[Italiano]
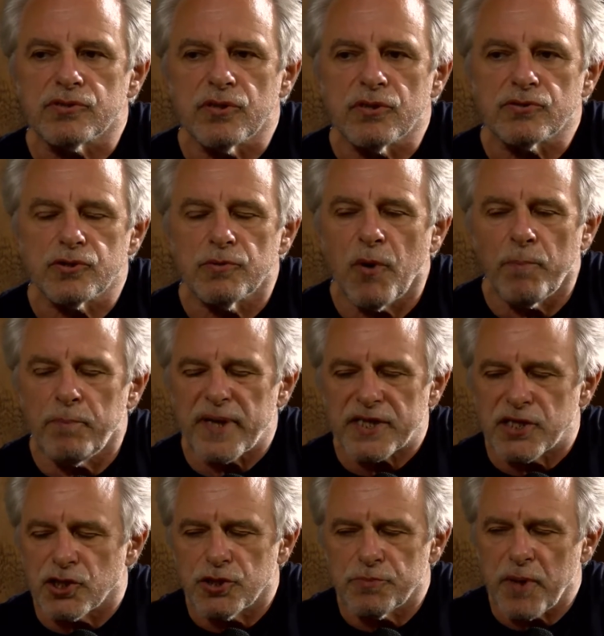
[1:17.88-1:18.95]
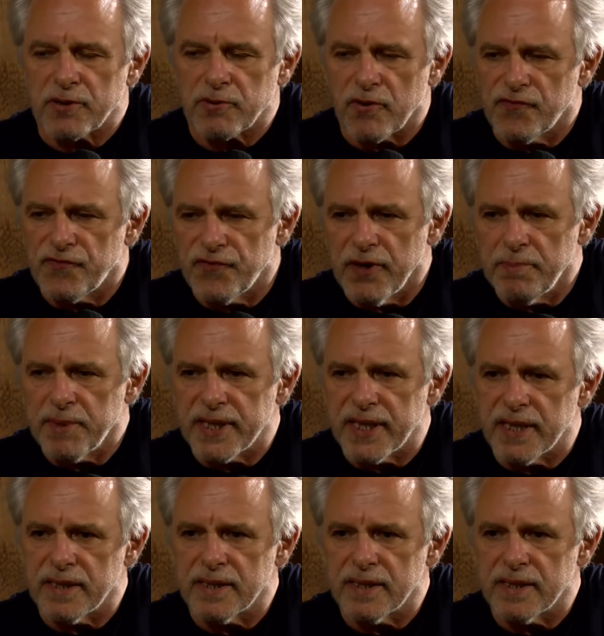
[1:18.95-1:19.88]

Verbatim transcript: insomma, ho partecipato al film nel,